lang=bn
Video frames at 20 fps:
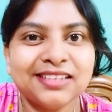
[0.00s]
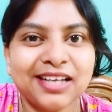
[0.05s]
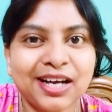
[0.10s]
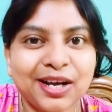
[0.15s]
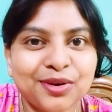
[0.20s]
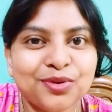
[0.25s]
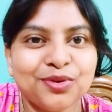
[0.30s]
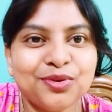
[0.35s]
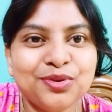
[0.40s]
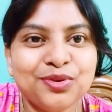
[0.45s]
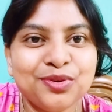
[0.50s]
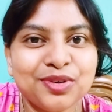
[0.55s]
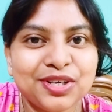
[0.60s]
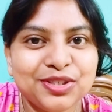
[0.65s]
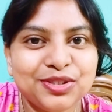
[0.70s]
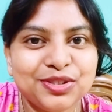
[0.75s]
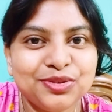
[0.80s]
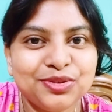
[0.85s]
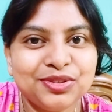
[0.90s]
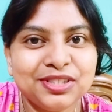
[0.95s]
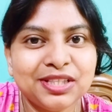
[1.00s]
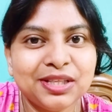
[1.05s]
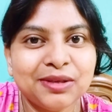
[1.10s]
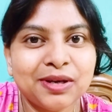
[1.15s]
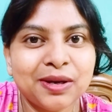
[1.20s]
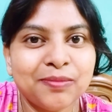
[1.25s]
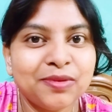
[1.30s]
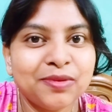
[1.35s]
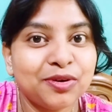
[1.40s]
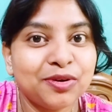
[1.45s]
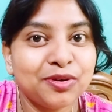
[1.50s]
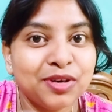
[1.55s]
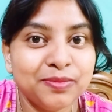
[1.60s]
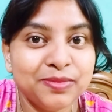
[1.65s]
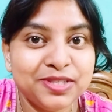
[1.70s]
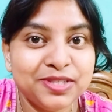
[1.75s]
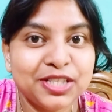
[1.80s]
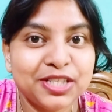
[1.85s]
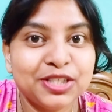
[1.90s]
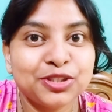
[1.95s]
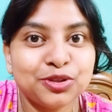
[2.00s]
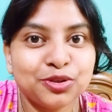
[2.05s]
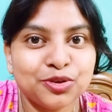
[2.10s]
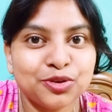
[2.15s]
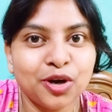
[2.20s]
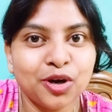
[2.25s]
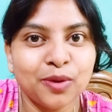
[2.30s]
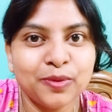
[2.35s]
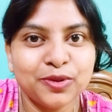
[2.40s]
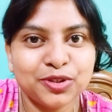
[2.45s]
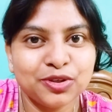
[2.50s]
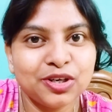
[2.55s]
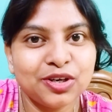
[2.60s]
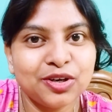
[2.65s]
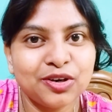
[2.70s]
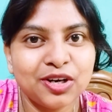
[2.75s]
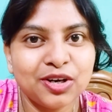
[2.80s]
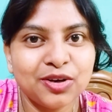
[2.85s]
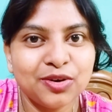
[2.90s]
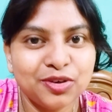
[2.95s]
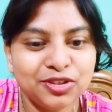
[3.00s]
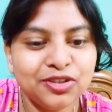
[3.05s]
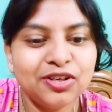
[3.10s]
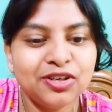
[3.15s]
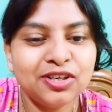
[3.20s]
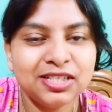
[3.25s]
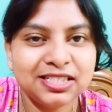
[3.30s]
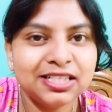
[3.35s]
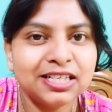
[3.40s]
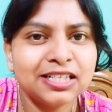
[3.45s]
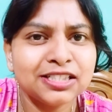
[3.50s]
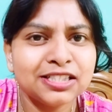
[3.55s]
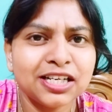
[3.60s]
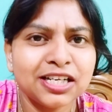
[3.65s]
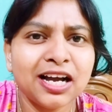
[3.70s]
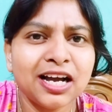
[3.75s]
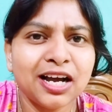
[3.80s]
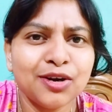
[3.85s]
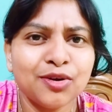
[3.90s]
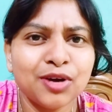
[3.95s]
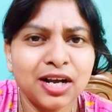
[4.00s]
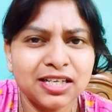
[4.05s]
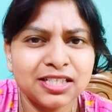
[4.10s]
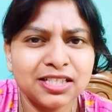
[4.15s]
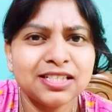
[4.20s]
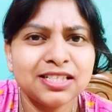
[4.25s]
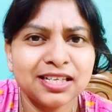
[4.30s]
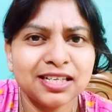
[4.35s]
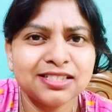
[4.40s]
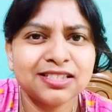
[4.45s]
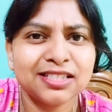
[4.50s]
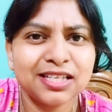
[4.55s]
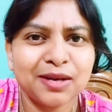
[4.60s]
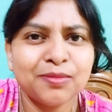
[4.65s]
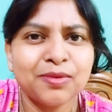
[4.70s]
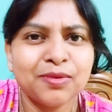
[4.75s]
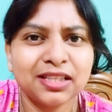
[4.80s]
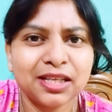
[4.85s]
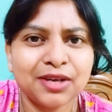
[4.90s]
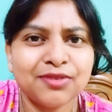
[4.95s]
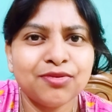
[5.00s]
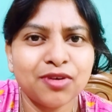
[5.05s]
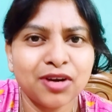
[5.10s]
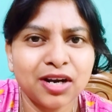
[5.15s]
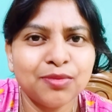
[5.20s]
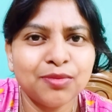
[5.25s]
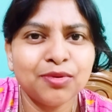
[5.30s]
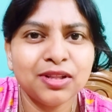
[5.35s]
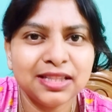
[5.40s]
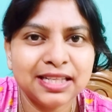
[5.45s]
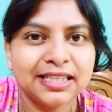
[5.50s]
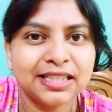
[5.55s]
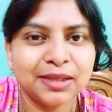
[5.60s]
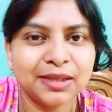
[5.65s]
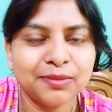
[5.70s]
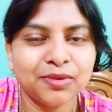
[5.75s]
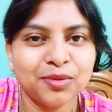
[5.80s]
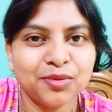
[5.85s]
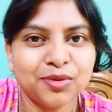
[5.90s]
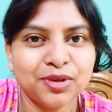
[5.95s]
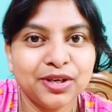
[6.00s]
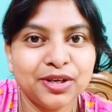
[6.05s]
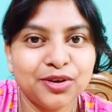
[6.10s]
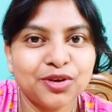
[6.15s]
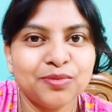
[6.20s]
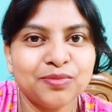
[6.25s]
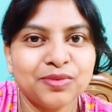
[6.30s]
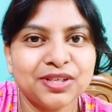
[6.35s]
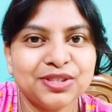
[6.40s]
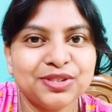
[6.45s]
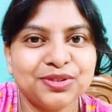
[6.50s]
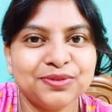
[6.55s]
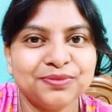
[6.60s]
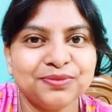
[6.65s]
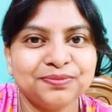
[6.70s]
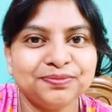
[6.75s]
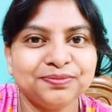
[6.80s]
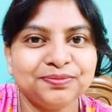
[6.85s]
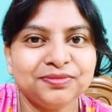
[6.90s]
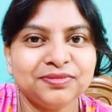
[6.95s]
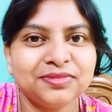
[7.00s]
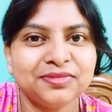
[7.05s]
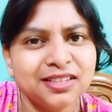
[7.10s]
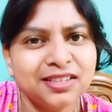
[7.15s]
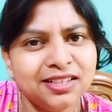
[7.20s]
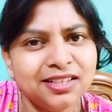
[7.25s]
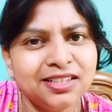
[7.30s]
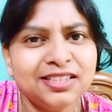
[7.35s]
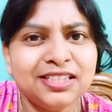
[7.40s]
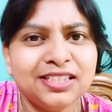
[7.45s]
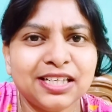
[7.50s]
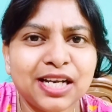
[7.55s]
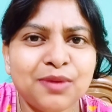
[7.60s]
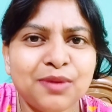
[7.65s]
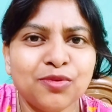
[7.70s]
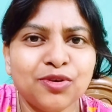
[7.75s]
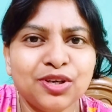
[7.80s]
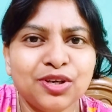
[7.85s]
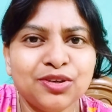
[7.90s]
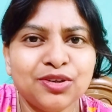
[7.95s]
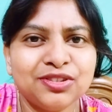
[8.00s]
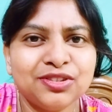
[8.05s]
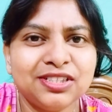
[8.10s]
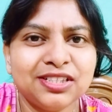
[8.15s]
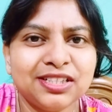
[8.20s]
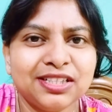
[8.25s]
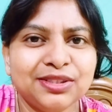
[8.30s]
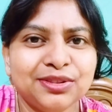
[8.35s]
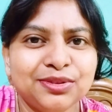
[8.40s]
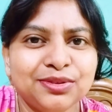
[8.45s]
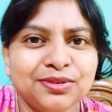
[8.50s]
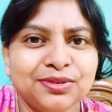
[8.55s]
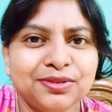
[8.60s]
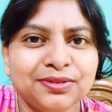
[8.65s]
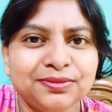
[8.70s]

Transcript: আরও অন্য কিছু চিন্তা ভাবনা করে বিশেষ কোনো গবেষণা করা হয়েছিল রিসার্চটা আরও আস্তে আস্তে আমরা তার ফলাফল দেখতে পাবো এরকম কিছু সেটাই মনে হচ্ছে কিন্তু